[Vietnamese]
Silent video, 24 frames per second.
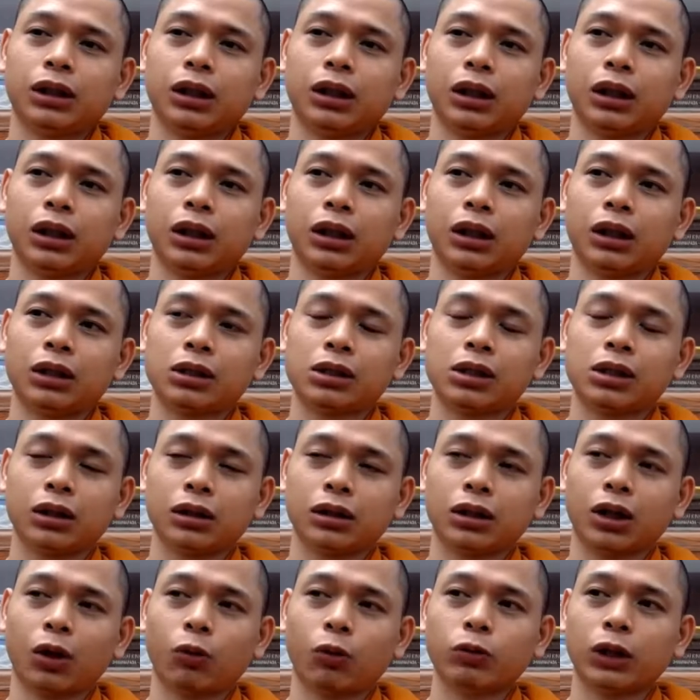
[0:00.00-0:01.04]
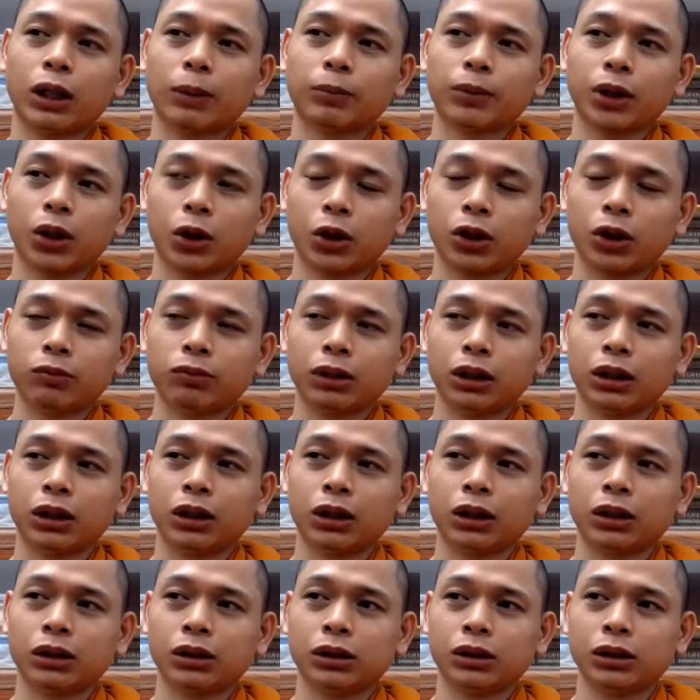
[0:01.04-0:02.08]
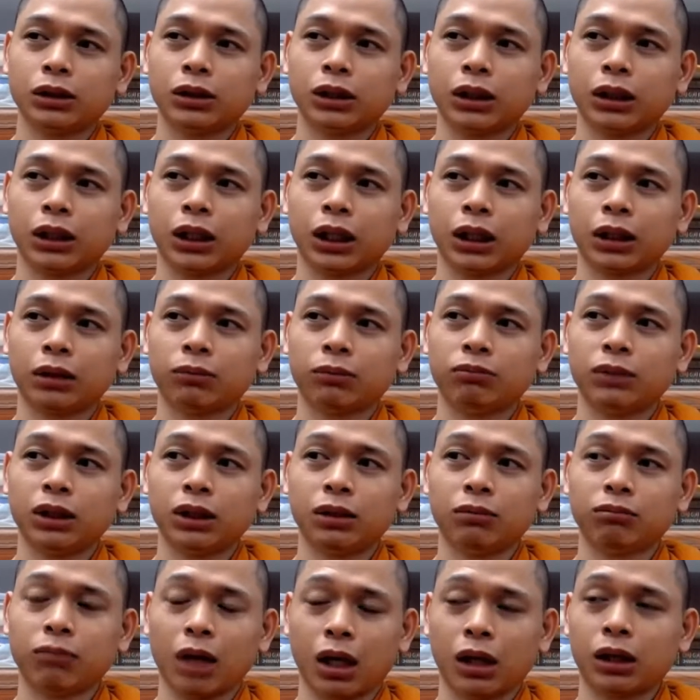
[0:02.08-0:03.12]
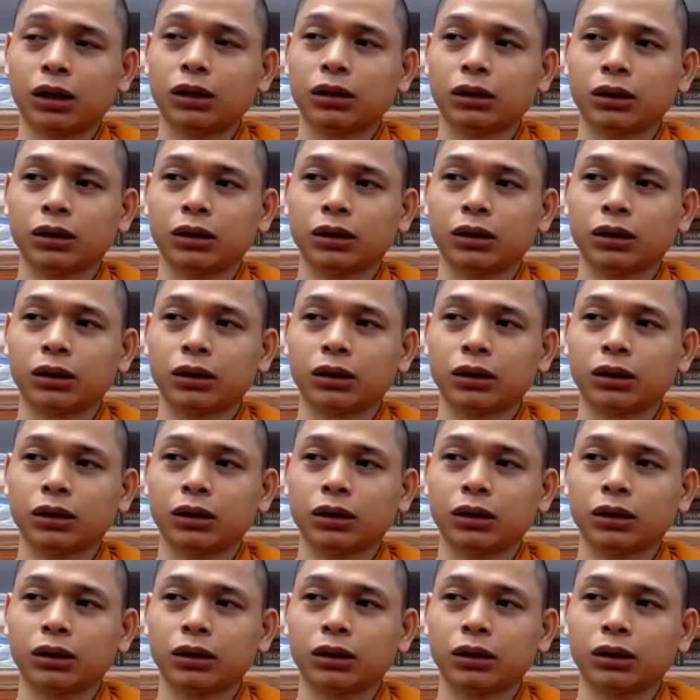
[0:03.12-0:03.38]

à, sư không dám nói mình là người thực hành miên mật